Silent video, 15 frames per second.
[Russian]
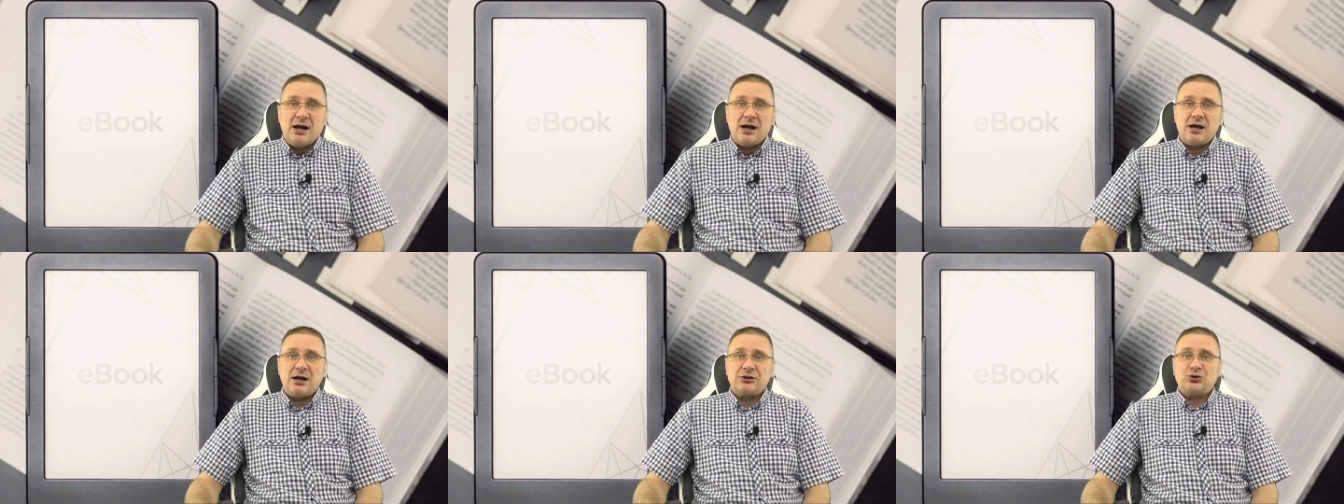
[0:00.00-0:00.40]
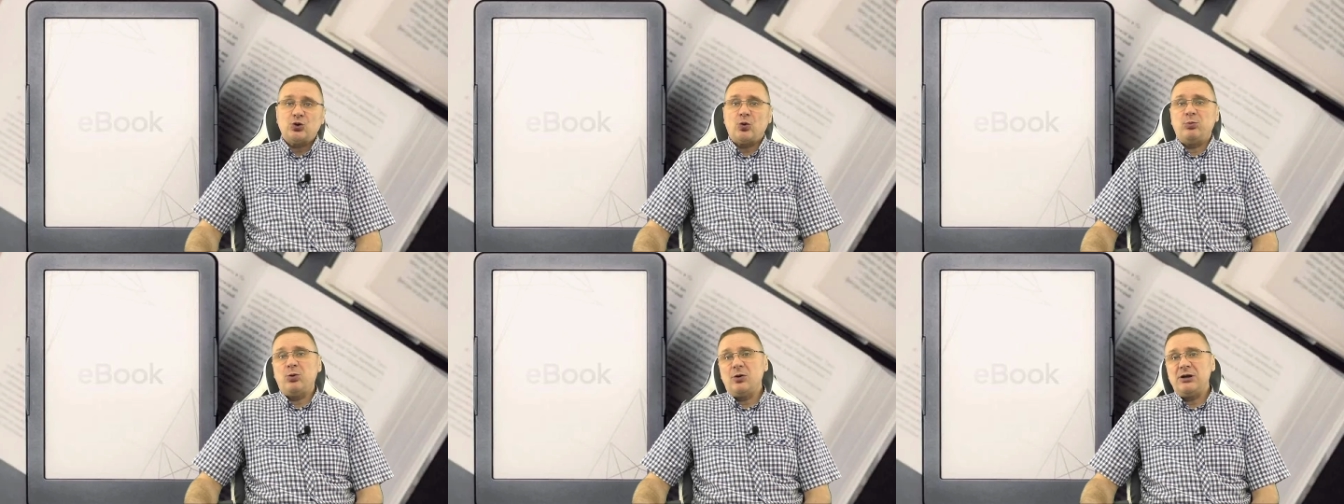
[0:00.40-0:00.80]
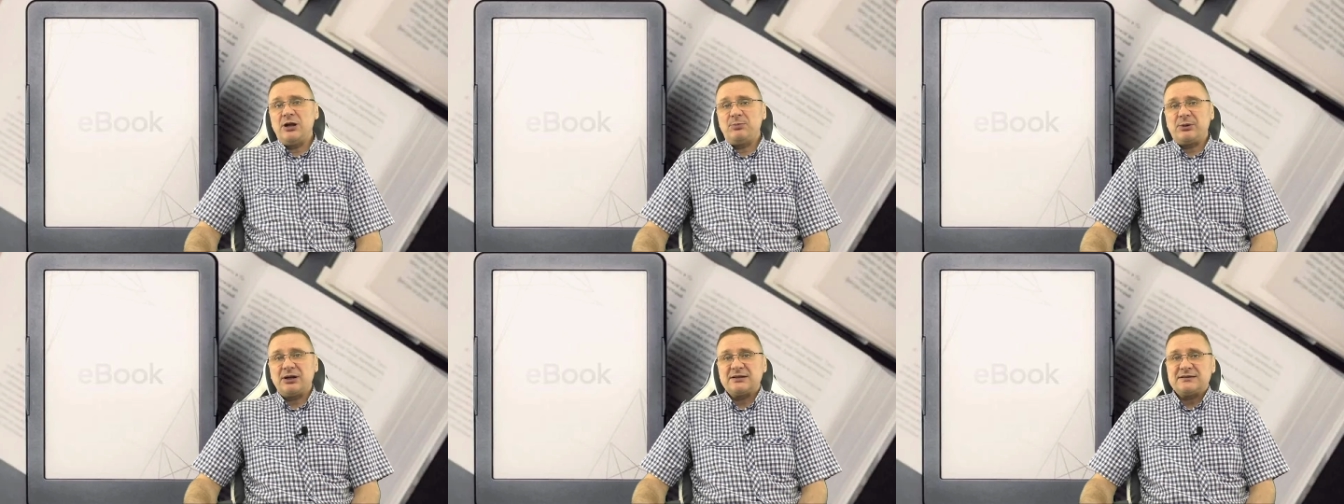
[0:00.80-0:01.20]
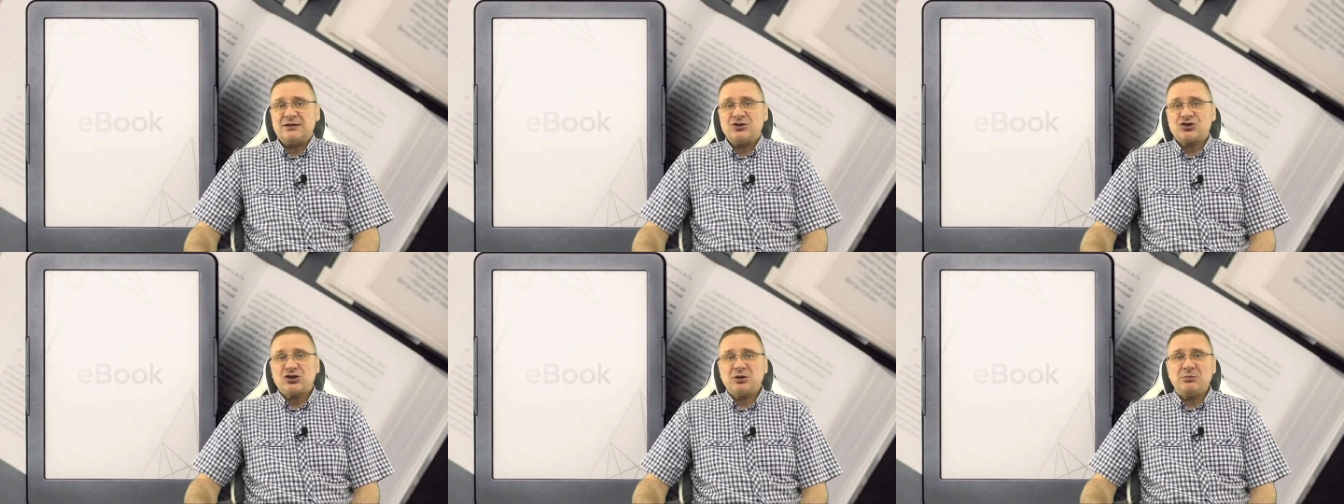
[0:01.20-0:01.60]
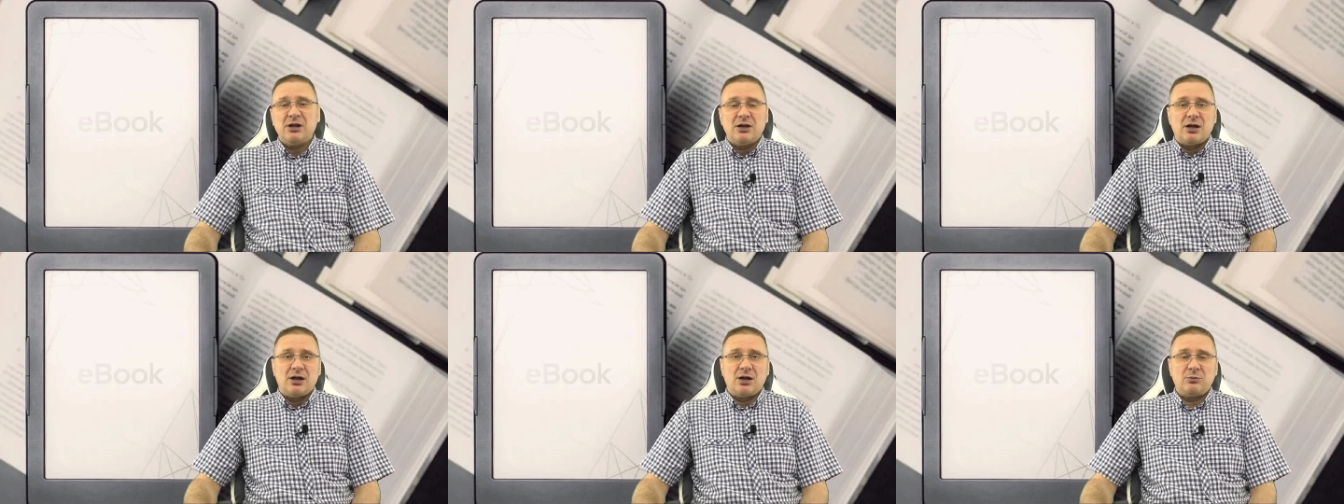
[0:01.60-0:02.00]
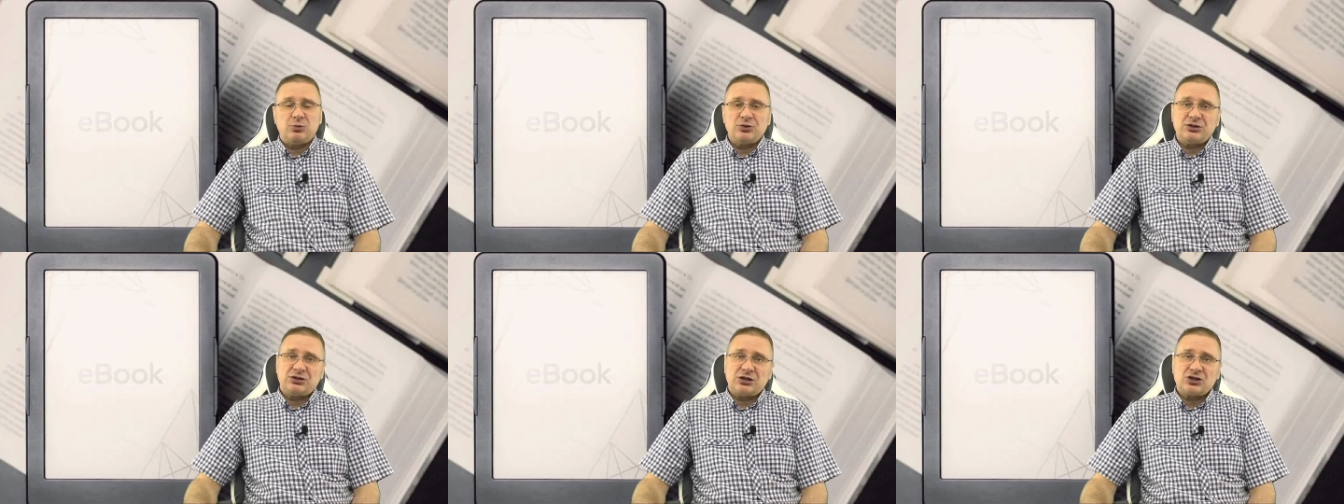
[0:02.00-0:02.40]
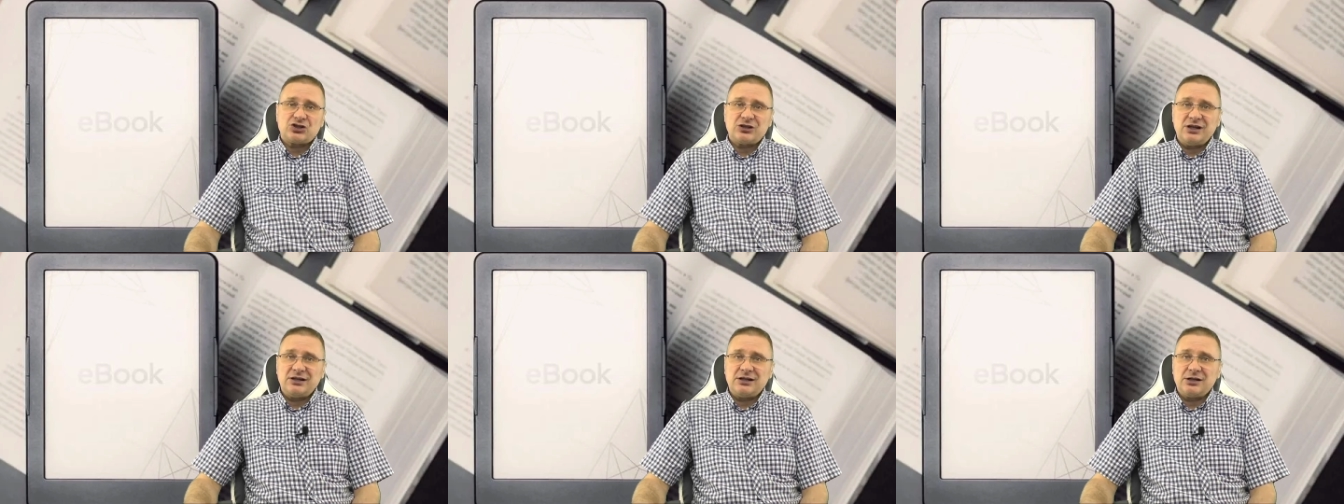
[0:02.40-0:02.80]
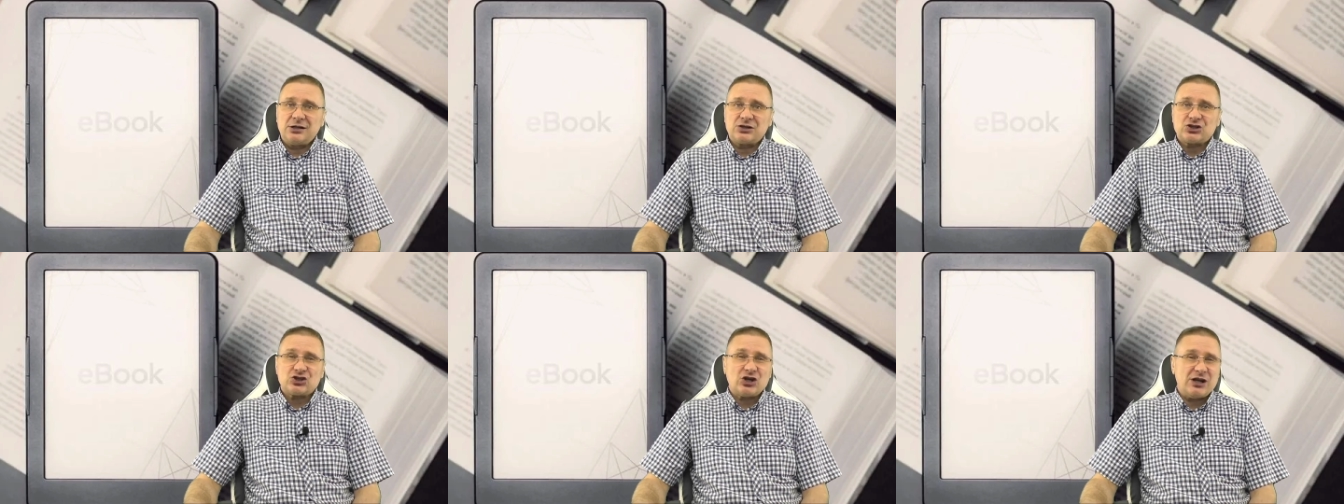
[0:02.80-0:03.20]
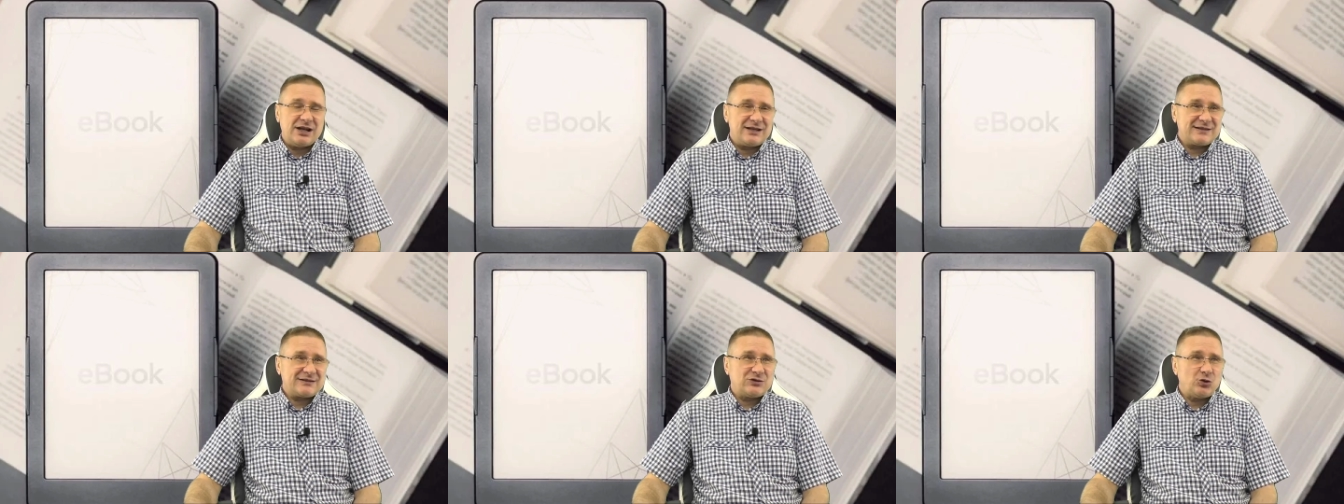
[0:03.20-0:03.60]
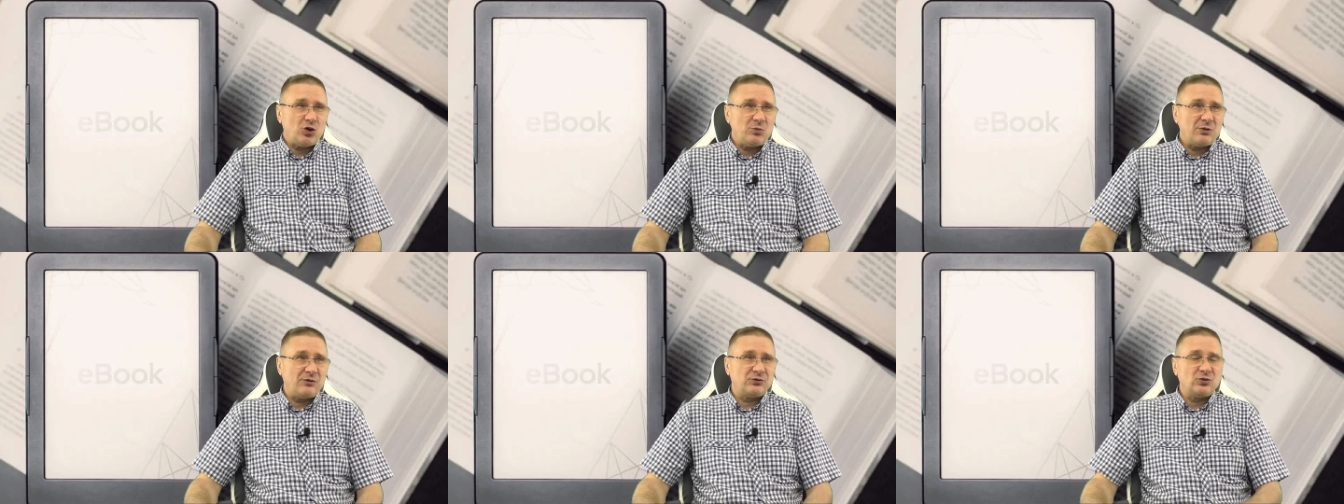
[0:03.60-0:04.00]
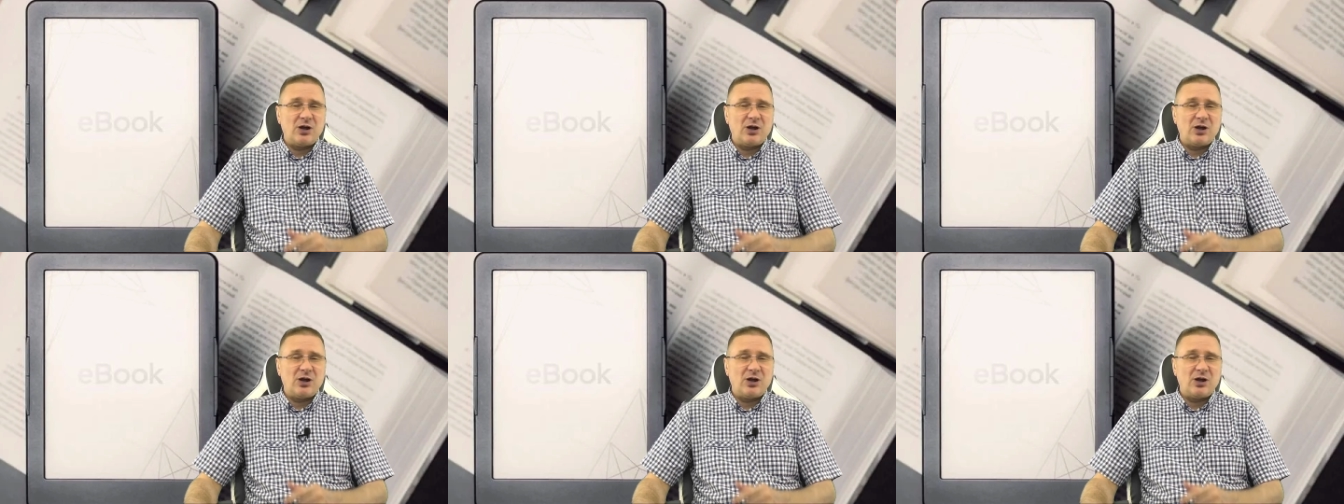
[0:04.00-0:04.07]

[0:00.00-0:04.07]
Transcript: э, то более практичным э, будет решение 6 дюймов.